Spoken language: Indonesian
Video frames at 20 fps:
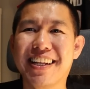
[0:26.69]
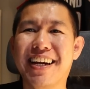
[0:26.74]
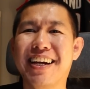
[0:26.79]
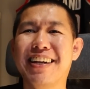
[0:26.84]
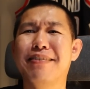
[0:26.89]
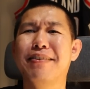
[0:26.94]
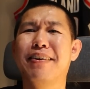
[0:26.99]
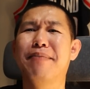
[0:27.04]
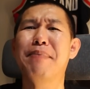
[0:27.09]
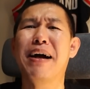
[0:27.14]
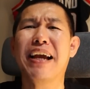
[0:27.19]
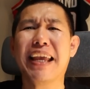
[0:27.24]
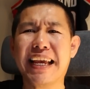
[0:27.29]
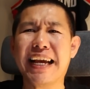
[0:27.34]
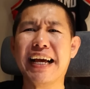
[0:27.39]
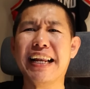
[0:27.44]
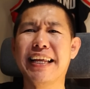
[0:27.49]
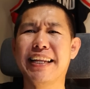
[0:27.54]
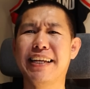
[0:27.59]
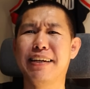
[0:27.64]
Dan bagi
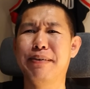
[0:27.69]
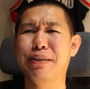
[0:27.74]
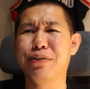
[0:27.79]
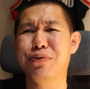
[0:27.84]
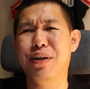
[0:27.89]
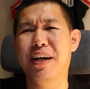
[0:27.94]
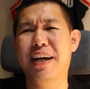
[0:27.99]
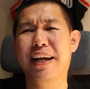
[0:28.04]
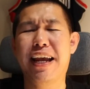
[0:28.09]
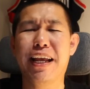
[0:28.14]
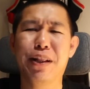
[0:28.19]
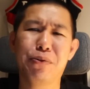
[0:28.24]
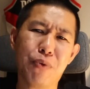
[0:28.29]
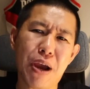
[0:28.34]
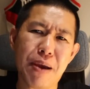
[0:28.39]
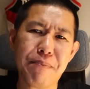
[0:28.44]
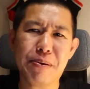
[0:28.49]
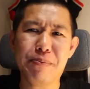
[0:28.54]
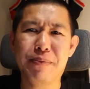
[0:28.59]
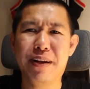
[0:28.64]
kalian yang kemarin sudah nge-hate
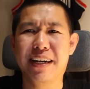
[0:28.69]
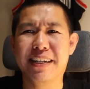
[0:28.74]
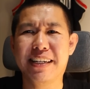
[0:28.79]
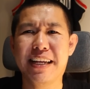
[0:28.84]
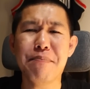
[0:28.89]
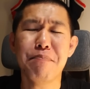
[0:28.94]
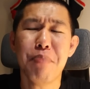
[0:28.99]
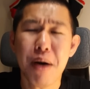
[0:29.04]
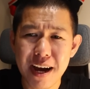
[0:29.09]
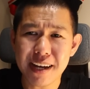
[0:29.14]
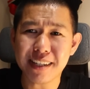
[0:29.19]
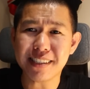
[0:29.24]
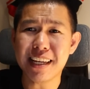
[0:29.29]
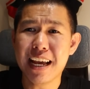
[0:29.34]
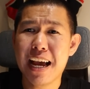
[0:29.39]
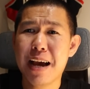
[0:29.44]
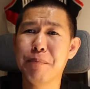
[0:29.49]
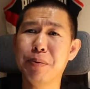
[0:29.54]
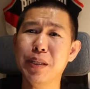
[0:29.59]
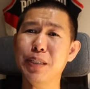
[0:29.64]
WMB bilang dia buzz,
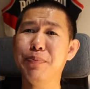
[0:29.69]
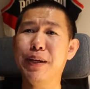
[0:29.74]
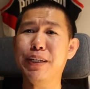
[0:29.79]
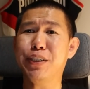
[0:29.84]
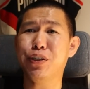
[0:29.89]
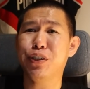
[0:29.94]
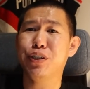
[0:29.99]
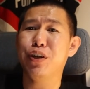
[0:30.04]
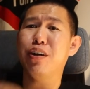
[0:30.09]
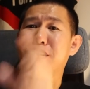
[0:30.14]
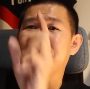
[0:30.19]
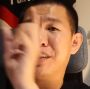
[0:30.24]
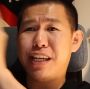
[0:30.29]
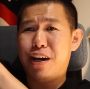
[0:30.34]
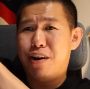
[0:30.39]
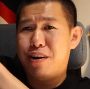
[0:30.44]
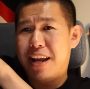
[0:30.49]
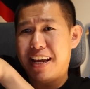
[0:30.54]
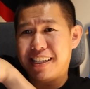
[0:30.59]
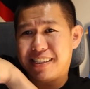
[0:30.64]
please make sure y'all
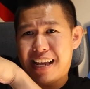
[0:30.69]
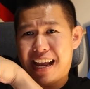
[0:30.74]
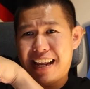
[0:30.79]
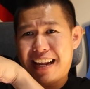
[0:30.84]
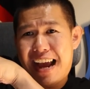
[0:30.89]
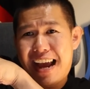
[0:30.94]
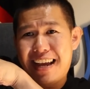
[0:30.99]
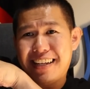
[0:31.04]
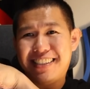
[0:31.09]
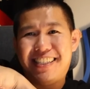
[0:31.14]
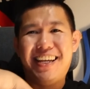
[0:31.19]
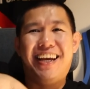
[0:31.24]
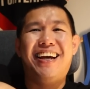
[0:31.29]
stay on that side guys.